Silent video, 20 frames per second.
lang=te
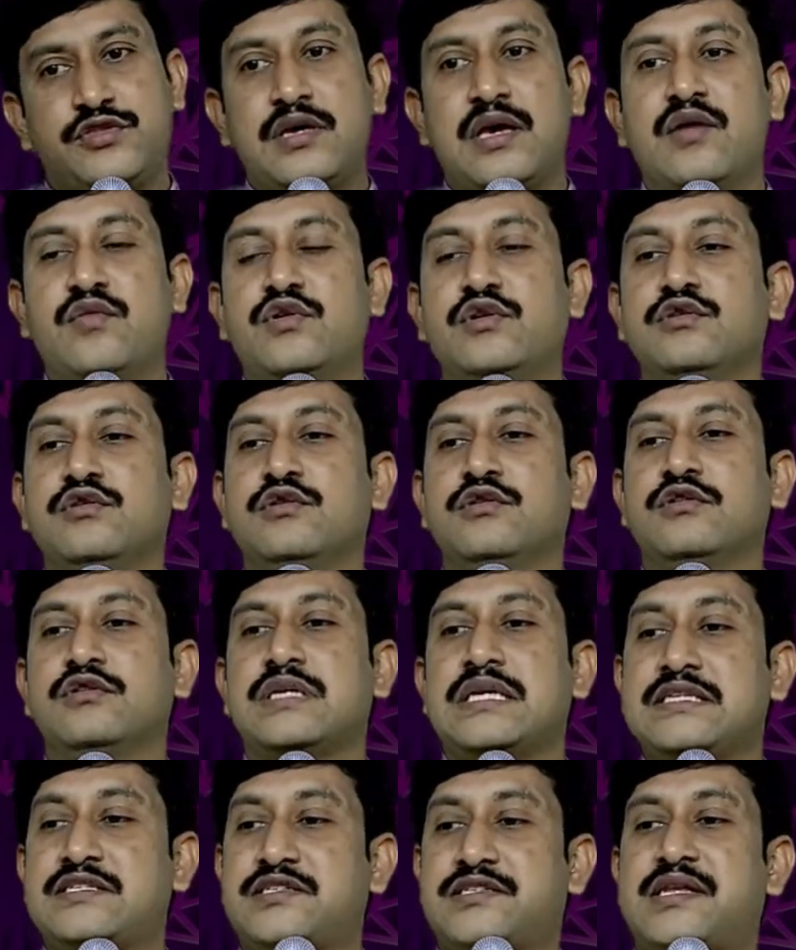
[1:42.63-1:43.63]
దేవుడు
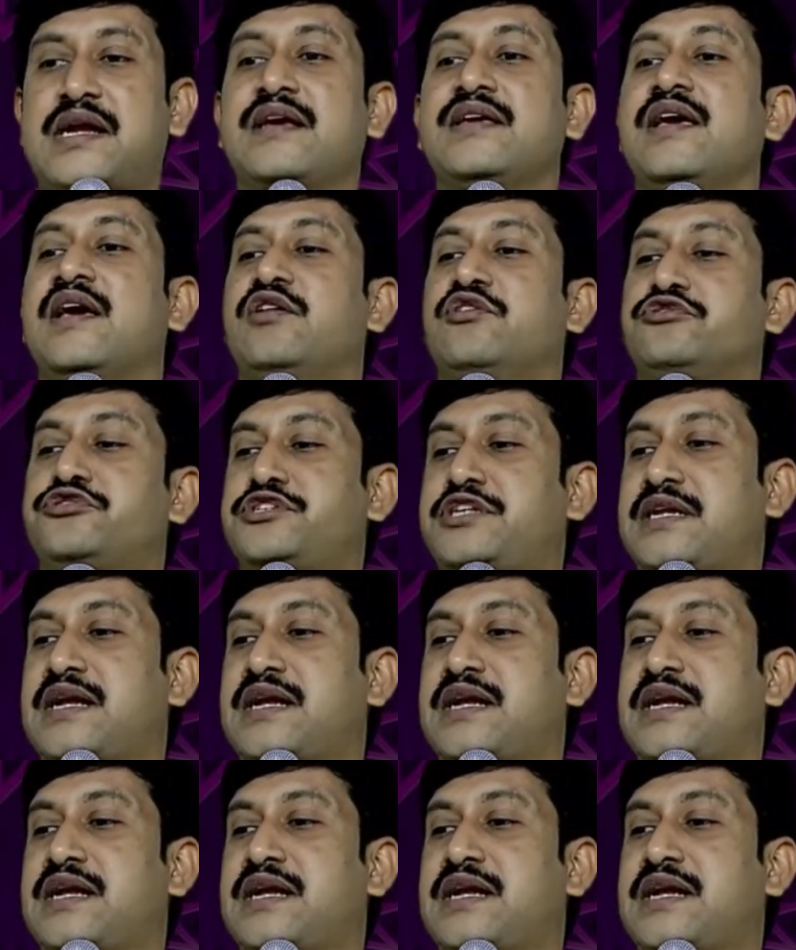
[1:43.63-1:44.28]
ఇస్రాయలు